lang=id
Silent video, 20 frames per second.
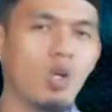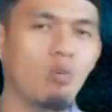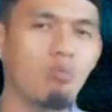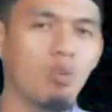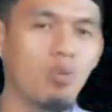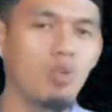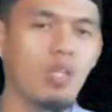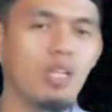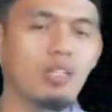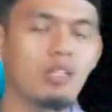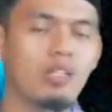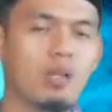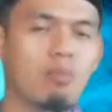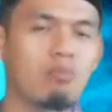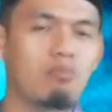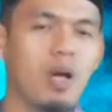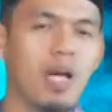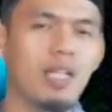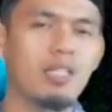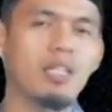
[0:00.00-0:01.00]
kolbunya
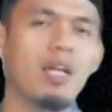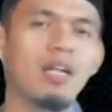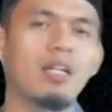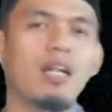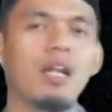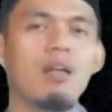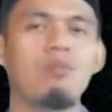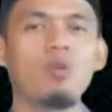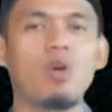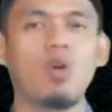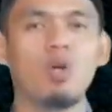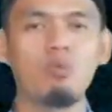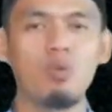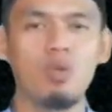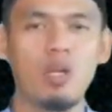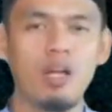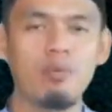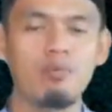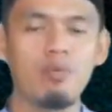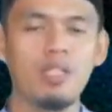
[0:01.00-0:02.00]
terbaca dalam
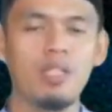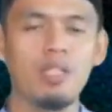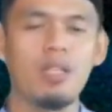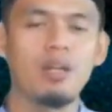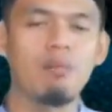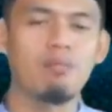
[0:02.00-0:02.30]
kolbu Nabi.